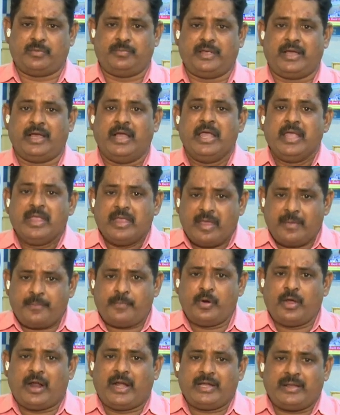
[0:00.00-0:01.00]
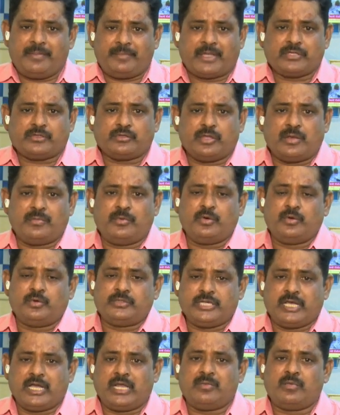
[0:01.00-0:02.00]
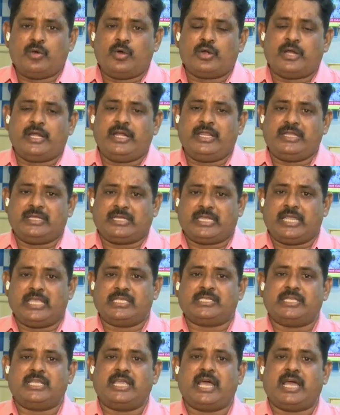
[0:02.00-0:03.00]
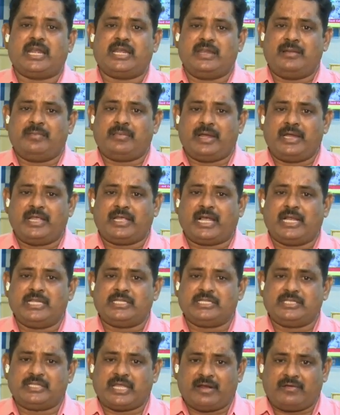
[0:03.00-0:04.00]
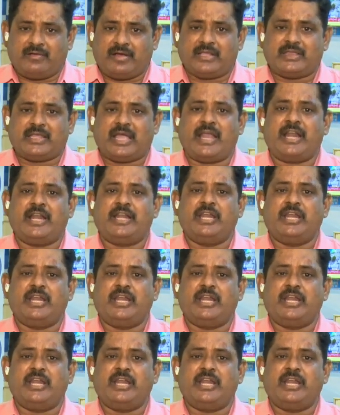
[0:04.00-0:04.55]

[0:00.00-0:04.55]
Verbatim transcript: సౌమ్య ఇప్పుడు అంటే ప్రస్తుతము జగన్మోహన్ రెడ్డి కేసీఆర్ని మళ్ళీ కలిసిన తర్వాత ఆయన